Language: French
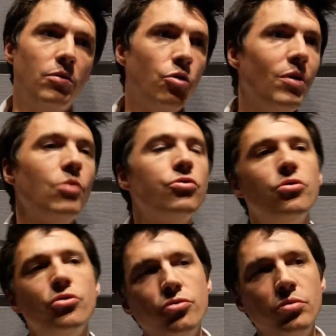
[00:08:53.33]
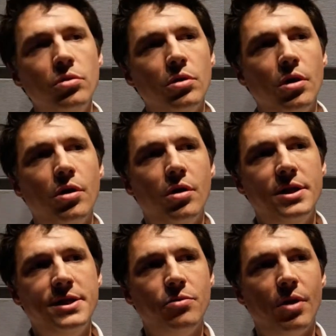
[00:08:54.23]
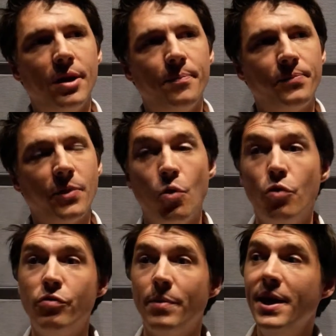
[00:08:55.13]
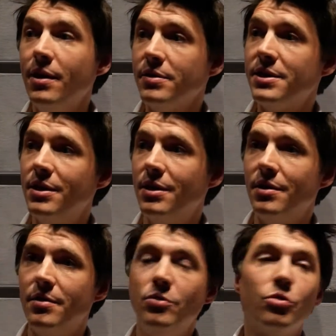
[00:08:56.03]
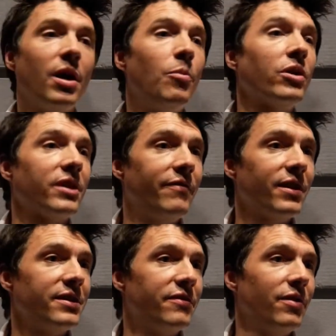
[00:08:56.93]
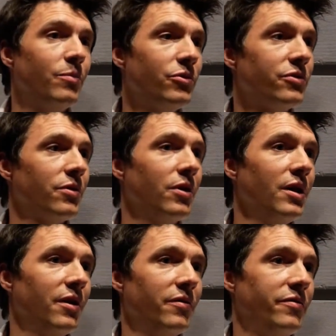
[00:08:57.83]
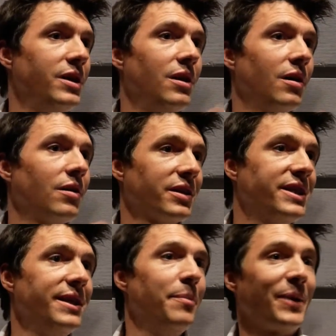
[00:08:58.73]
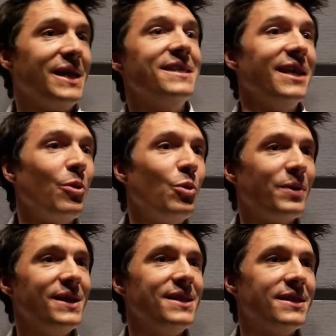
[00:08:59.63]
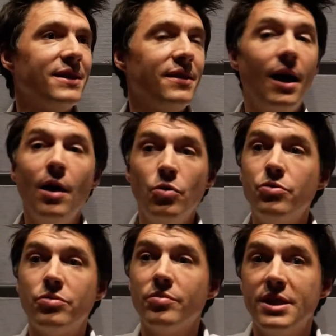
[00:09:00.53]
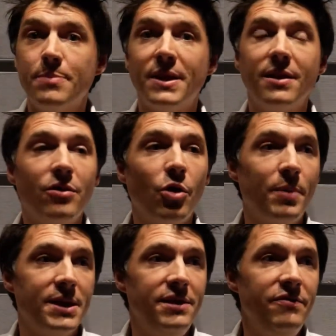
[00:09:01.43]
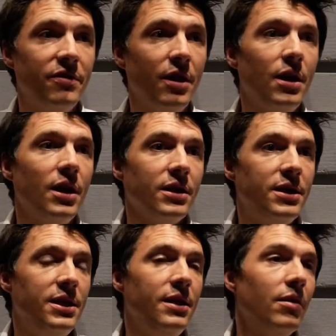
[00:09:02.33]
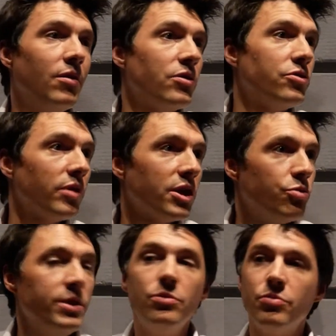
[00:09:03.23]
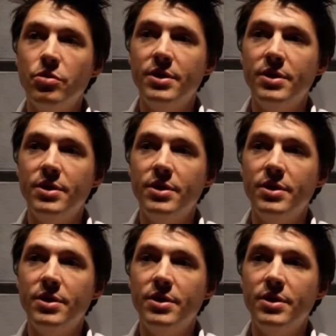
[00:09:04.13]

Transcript: de là où se joue l'histoire on le voit bien, hein, c'est notamment à travers cette fameuse ville hein, qui est prise et reprise, etc. Eux, ce sont des spectateurs passifs qui euh, se réjouissent ou se